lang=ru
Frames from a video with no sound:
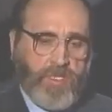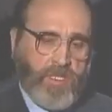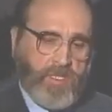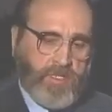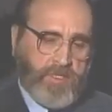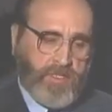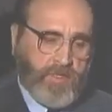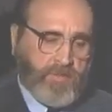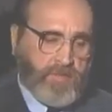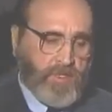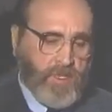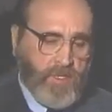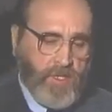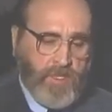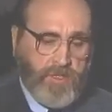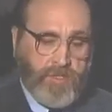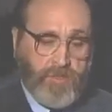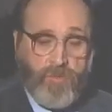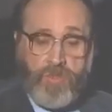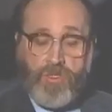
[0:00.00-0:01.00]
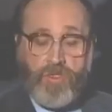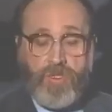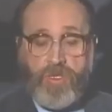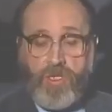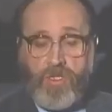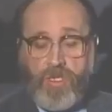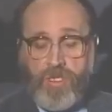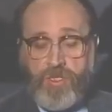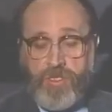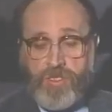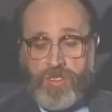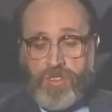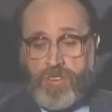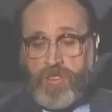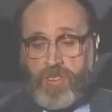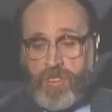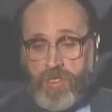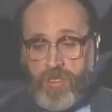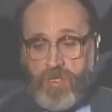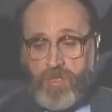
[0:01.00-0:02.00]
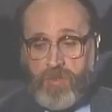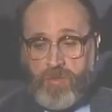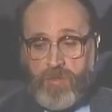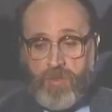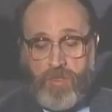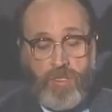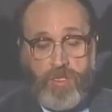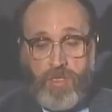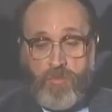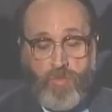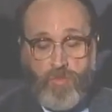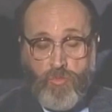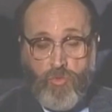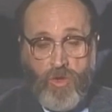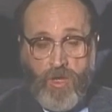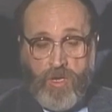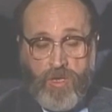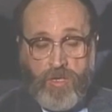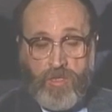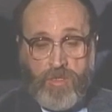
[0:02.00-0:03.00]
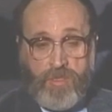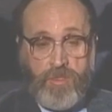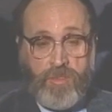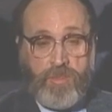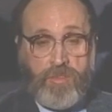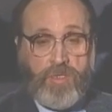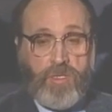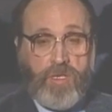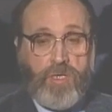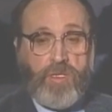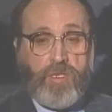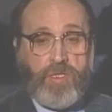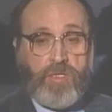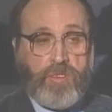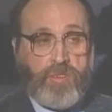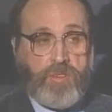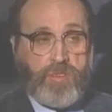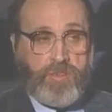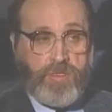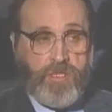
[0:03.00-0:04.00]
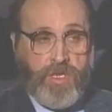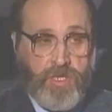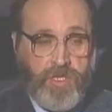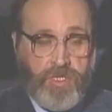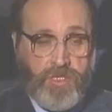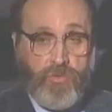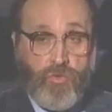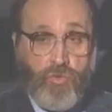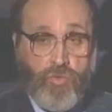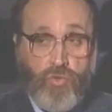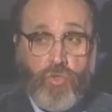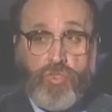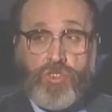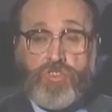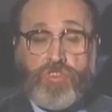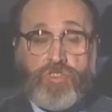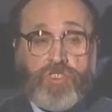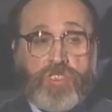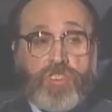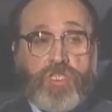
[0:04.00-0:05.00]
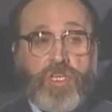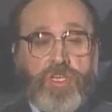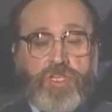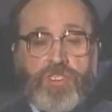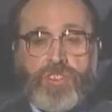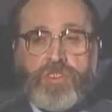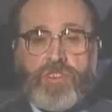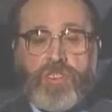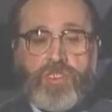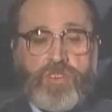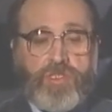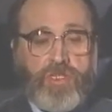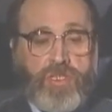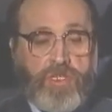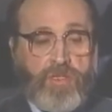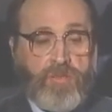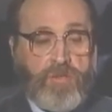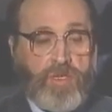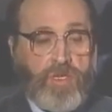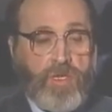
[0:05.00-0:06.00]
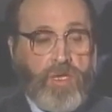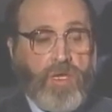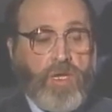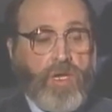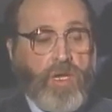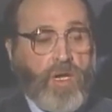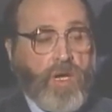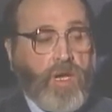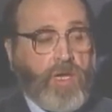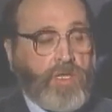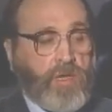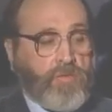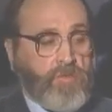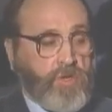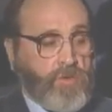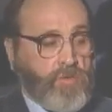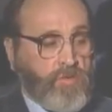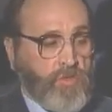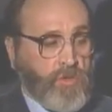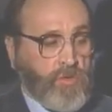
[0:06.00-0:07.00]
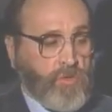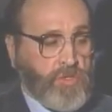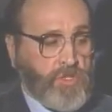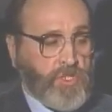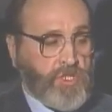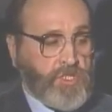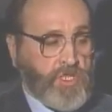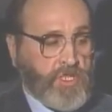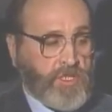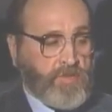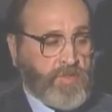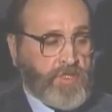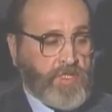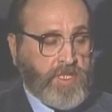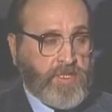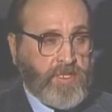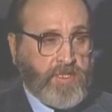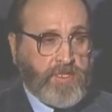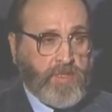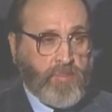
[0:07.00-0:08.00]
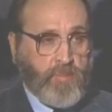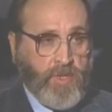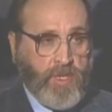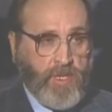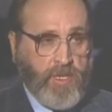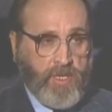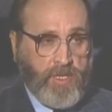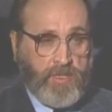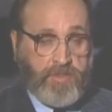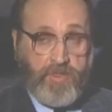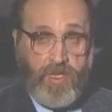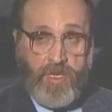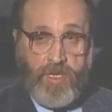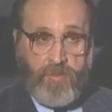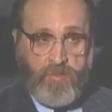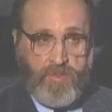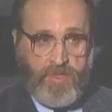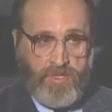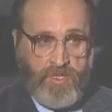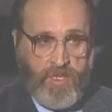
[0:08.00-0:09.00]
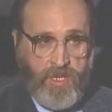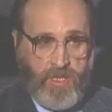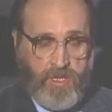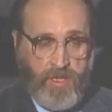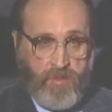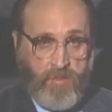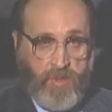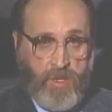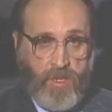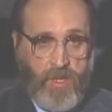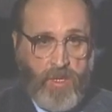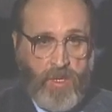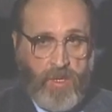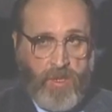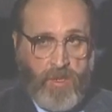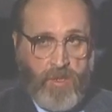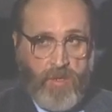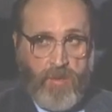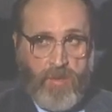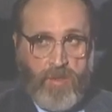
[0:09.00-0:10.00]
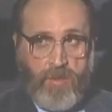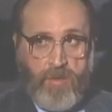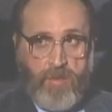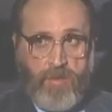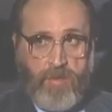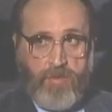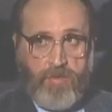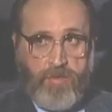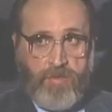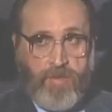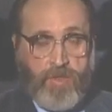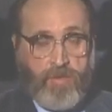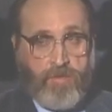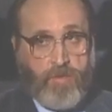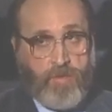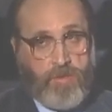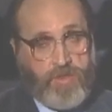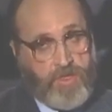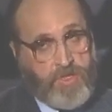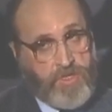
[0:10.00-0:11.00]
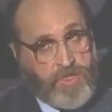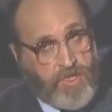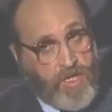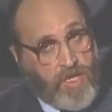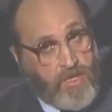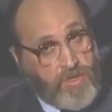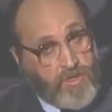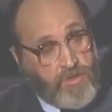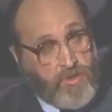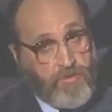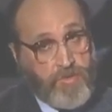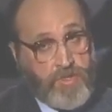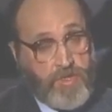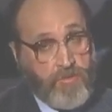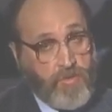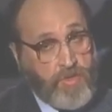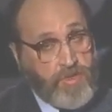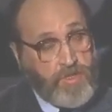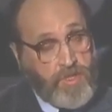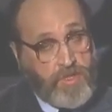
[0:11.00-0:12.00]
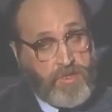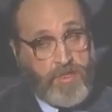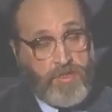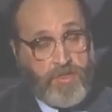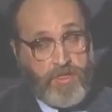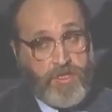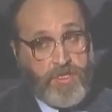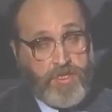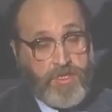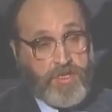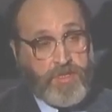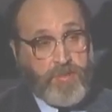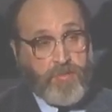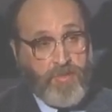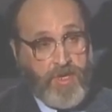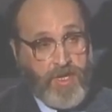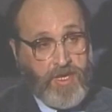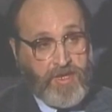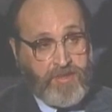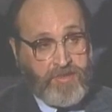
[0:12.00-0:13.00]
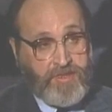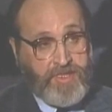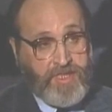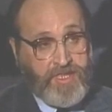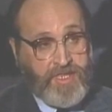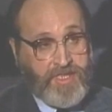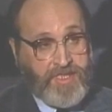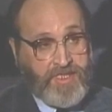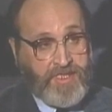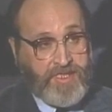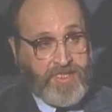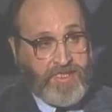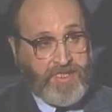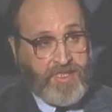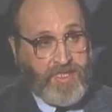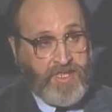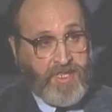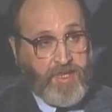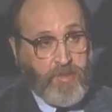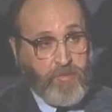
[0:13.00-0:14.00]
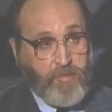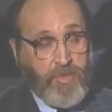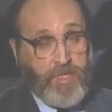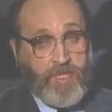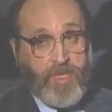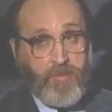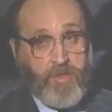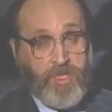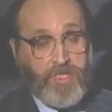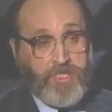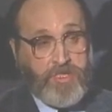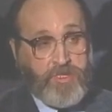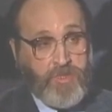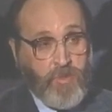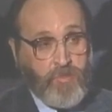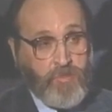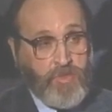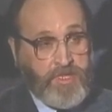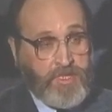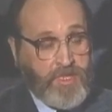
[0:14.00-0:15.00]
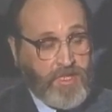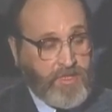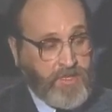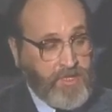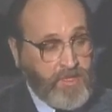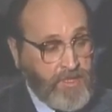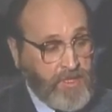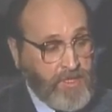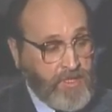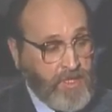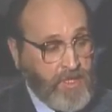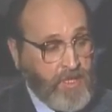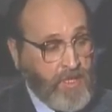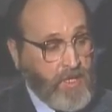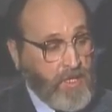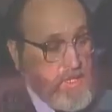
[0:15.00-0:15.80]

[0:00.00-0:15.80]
интересные встречи, но книга, конечно, не, не мемуары, это историческое, художественно-историческое исследование. Она выходит сейчас в издательстве «Прогресс» вторым изданием. Э, жаль, что всего 10 тысяч экземпляров тираж. Был намечен 150 тысяч,